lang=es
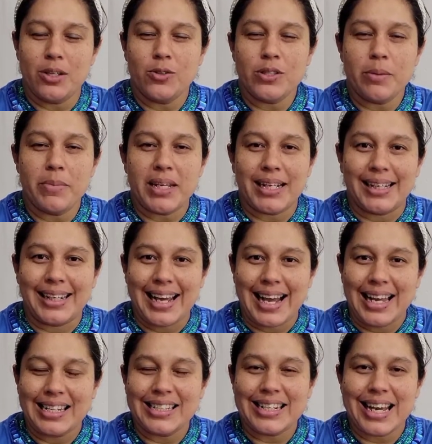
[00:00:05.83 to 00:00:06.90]
a mi
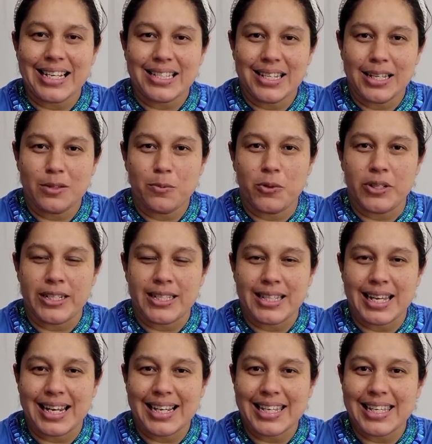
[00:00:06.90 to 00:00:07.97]
canal, gracias por
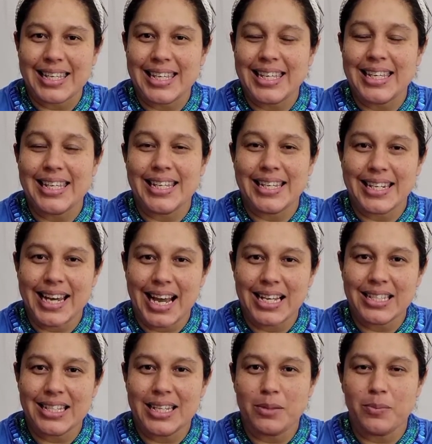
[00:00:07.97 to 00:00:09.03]
estar aquí y
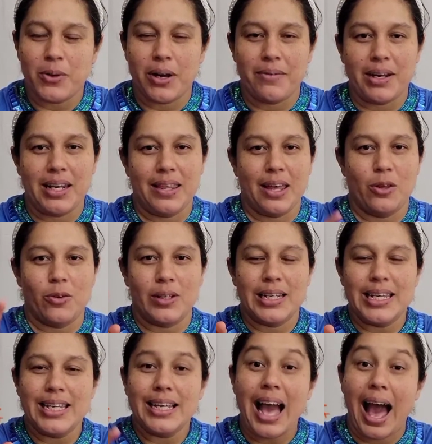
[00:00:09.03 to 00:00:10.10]
gracias por haberle dado
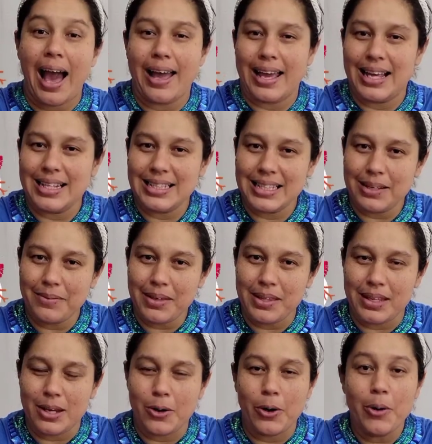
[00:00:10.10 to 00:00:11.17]
clic a este
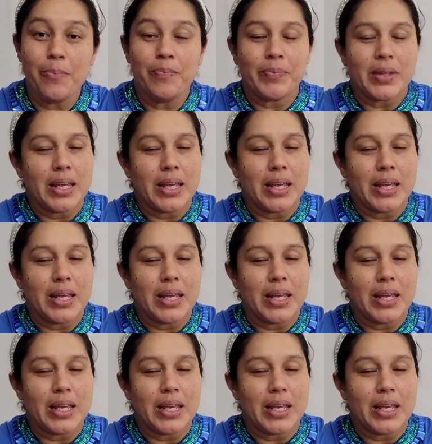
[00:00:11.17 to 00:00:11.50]
video.